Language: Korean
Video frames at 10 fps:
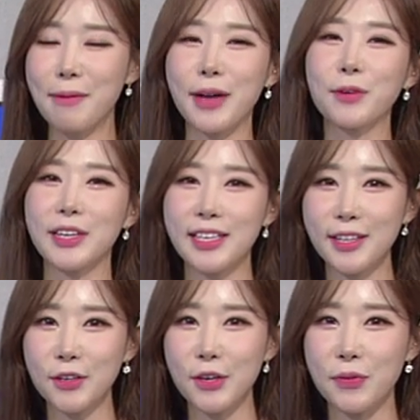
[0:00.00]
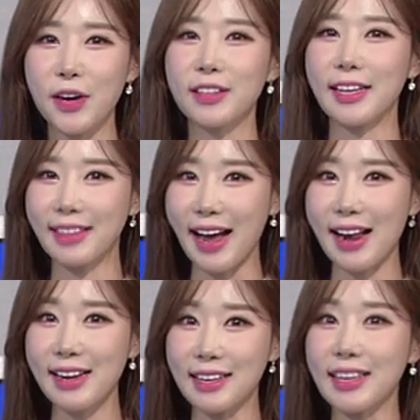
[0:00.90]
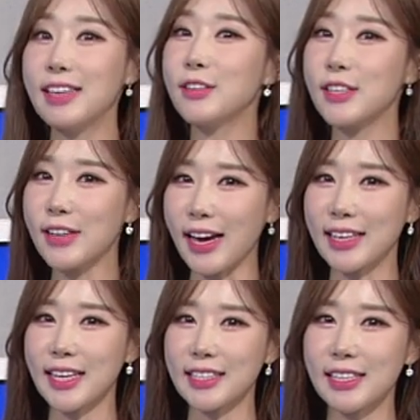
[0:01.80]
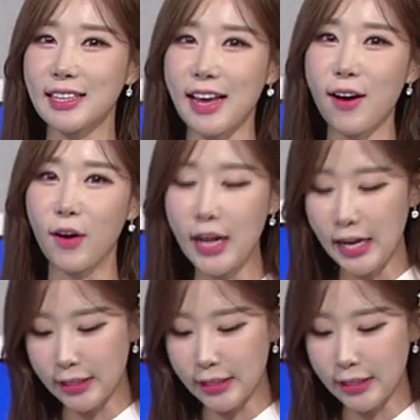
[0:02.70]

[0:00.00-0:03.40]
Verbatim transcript: 바로 이성규 위원의 딸 이은유 양의 사진인데요.